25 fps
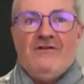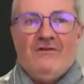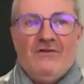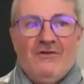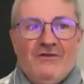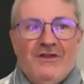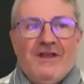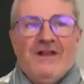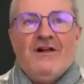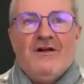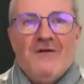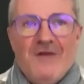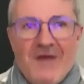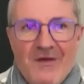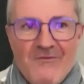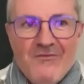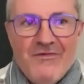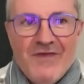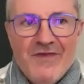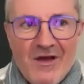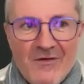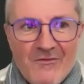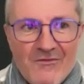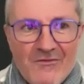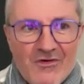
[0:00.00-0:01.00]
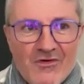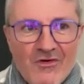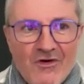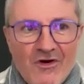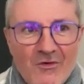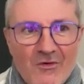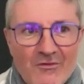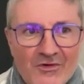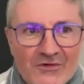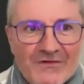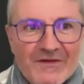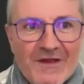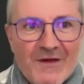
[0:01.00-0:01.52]
On est, quand même bien mieux en
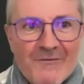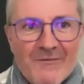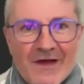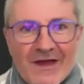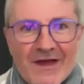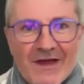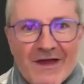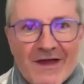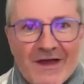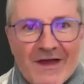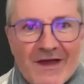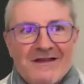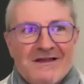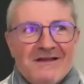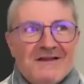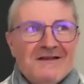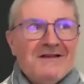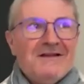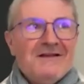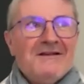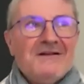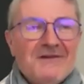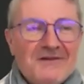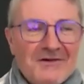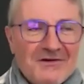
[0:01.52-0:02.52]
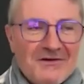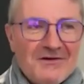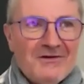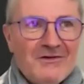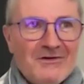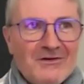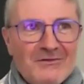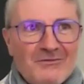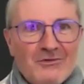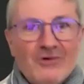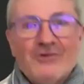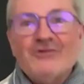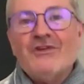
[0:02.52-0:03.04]
Meuse qu'à Paris.
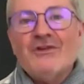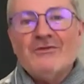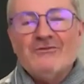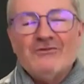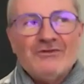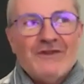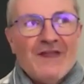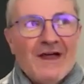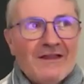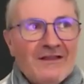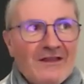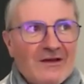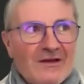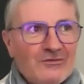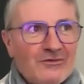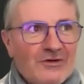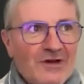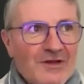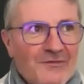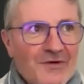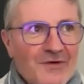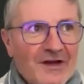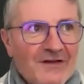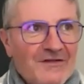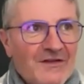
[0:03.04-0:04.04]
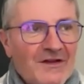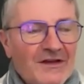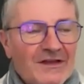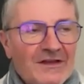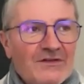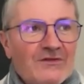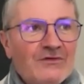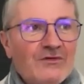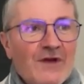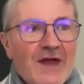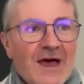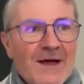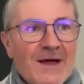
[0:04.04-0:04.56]
bon, c'est une boutade hein, pour les Parisiens qui
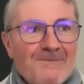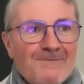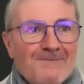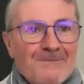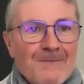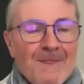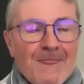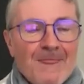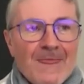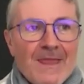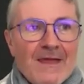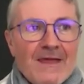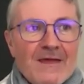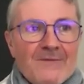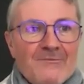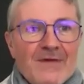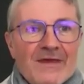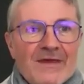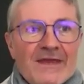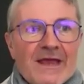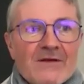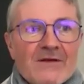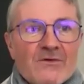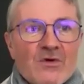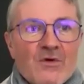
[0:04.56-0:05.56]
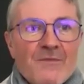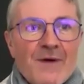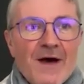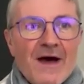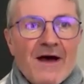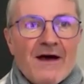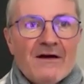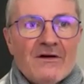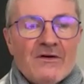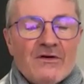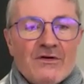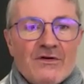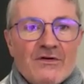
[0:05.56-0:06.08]
sont là. Mais quelque
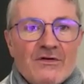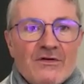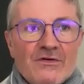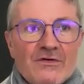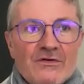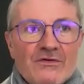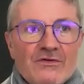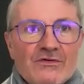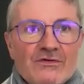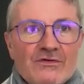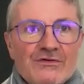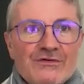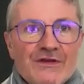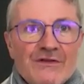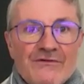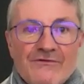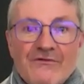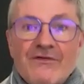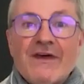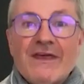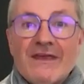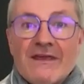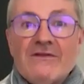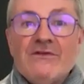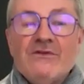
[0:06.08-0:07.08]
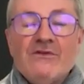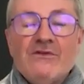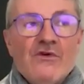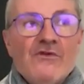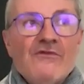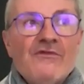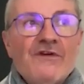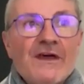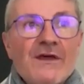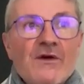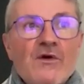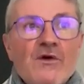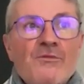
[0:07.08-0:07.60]
part, euh, c'est une vraie, une
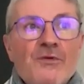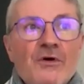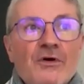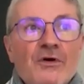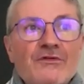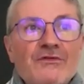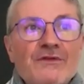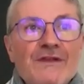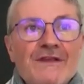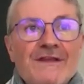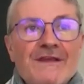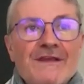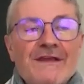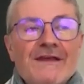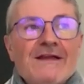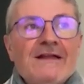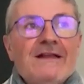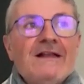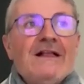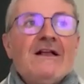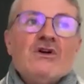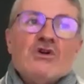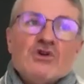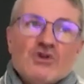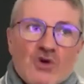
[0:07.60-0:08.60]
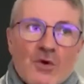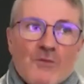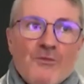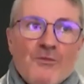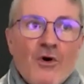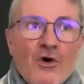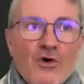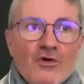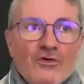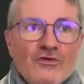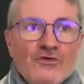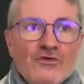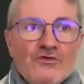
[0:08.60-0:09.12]
vraie opportunité. Je
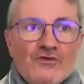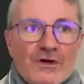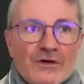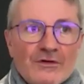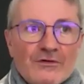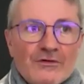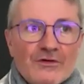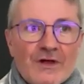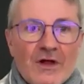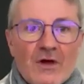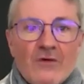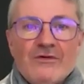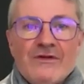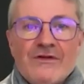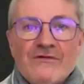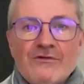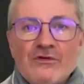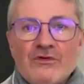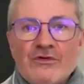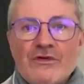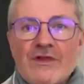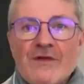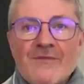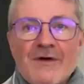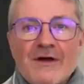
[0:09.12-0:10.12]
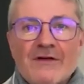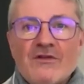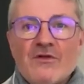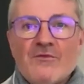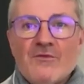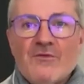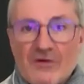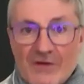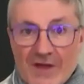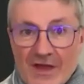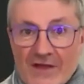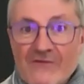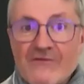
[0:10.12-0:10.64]
prône, nous, et en tout cas au niveau du
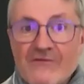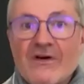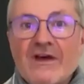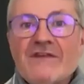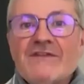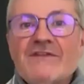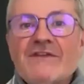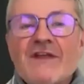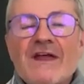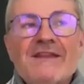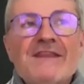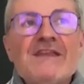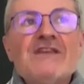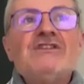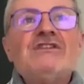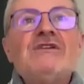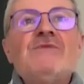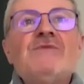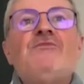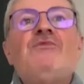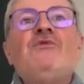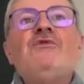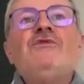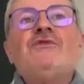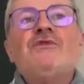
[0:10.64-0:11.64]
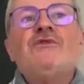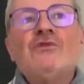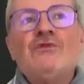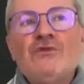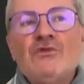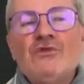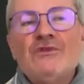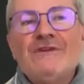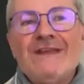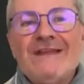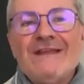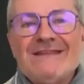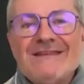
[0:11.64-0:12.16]
département, on a une vraie stratégie plus
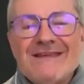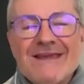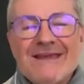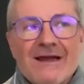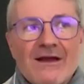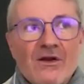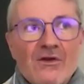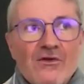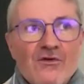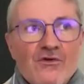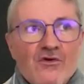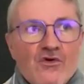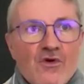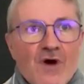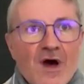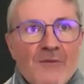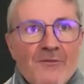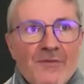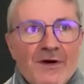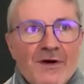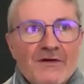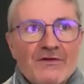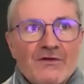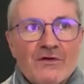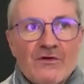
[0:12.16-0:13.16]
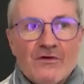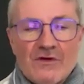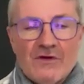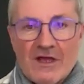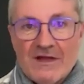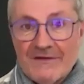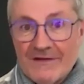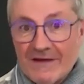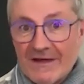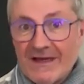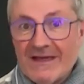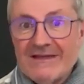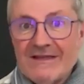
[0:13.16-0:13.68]
autour des tiers-lieux, hein, parce que
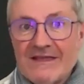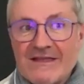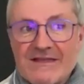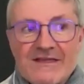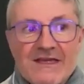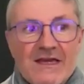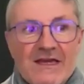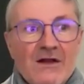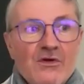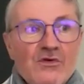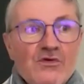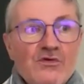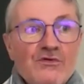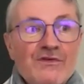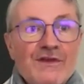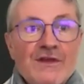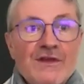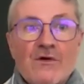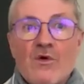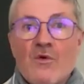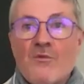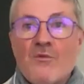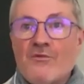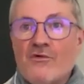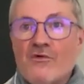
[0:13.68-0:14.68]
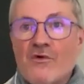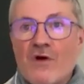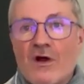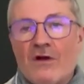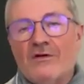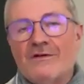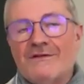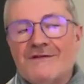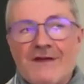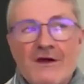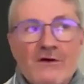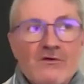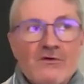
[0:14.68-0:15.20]
l'intérêt des tiers-lieux, c'est qu'on peut,
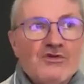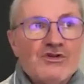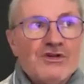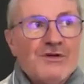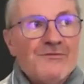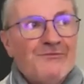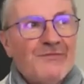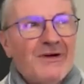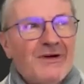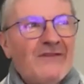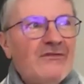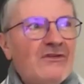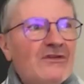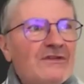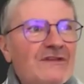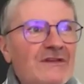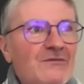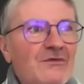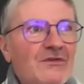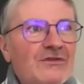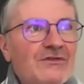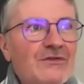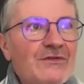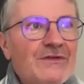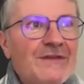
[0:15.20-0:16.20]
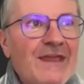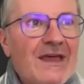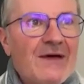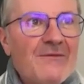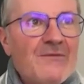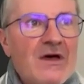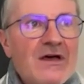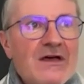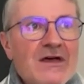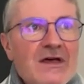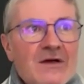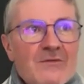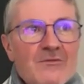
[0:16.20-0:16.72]
alors tiers-lieux, j'aime pas forcément ce
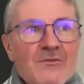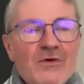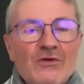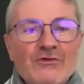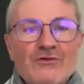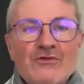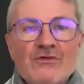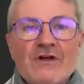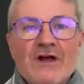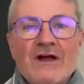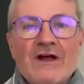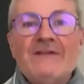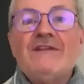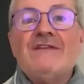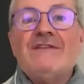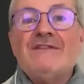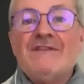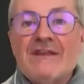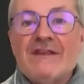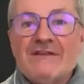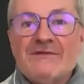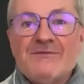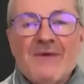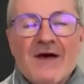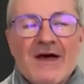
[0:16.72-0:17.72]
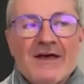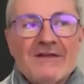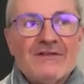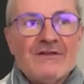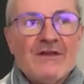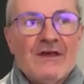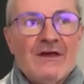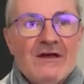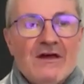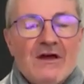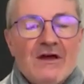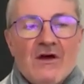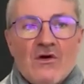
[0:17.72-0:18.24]
terme, mais en tout cas des espaces
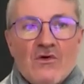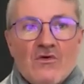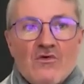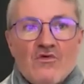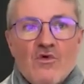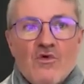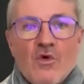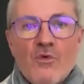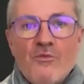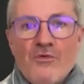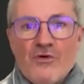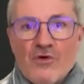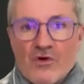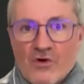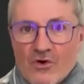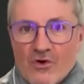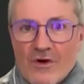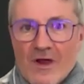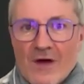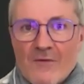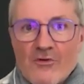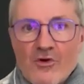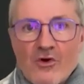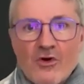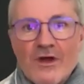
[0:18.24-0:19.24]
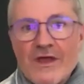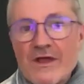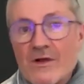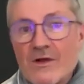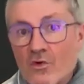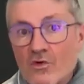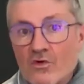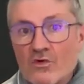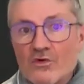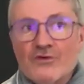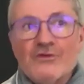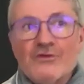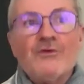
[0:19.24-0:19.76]
où on peut collaborer,
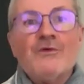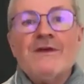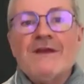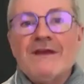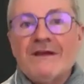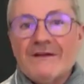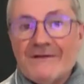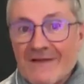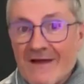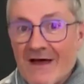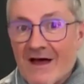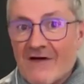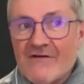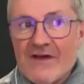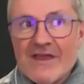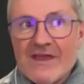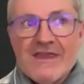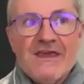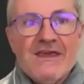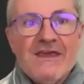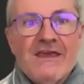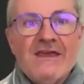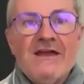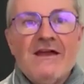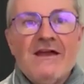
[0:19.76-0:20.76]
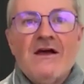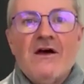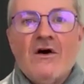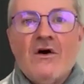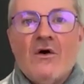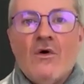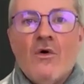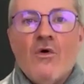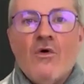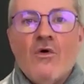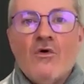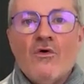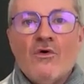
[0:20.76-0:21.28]
co-construire, travailler.
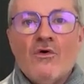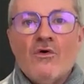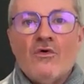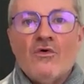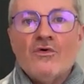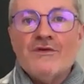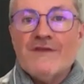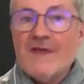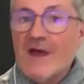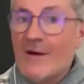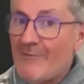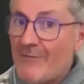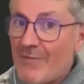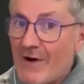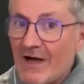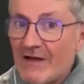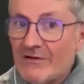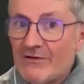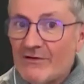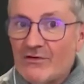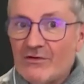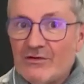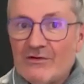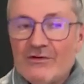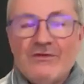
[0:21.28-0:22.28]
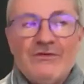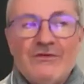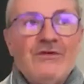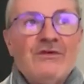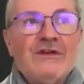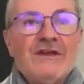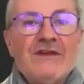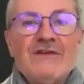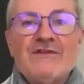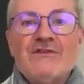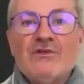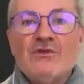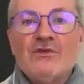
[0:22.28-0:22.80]
Il n'y a pas de,
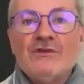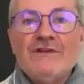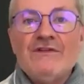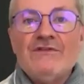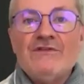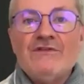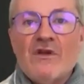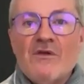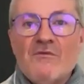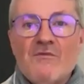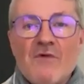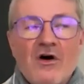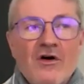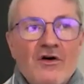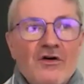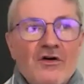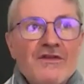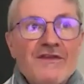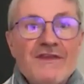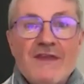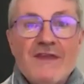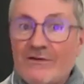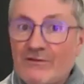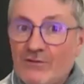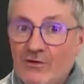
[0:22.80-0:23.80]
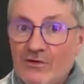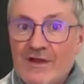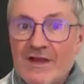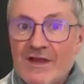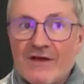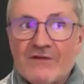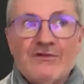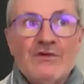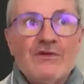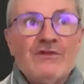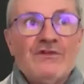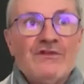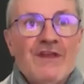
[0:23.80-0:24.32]
question d'isolement, il y a du lien
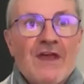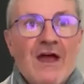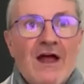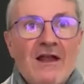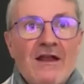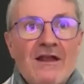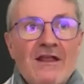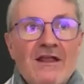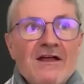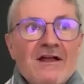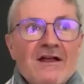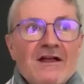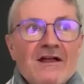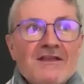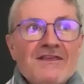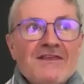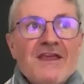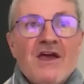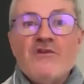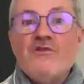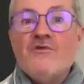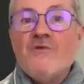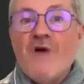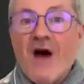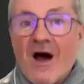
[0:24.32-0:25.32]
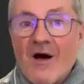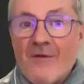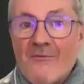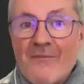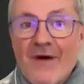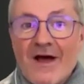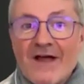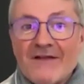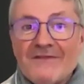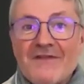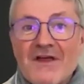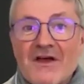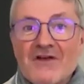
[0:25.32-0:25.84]
social, il y a un
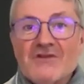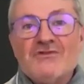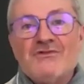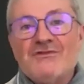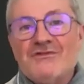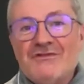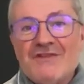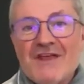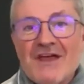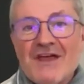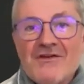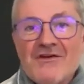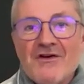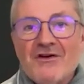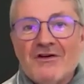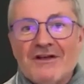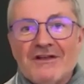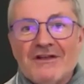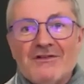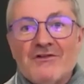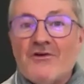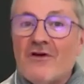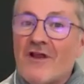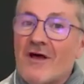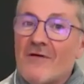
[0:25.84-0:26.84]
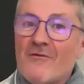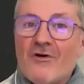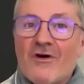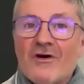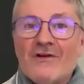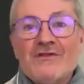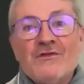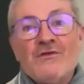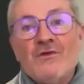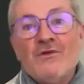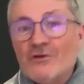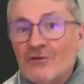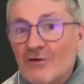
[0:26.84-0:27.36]
partage d'ailleurs et de
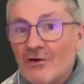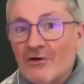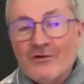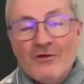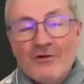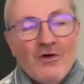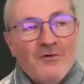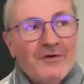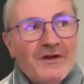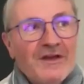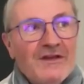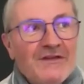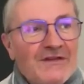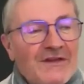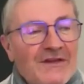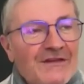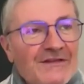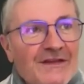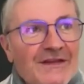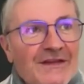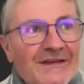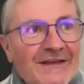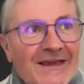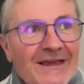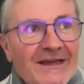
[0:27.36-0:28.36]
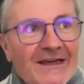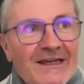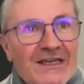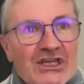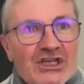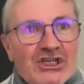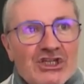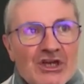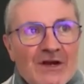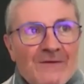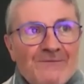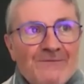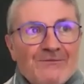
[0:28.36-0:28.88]
collaboration entre entreprises, et c'est très
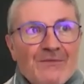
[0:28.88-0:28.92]
riche.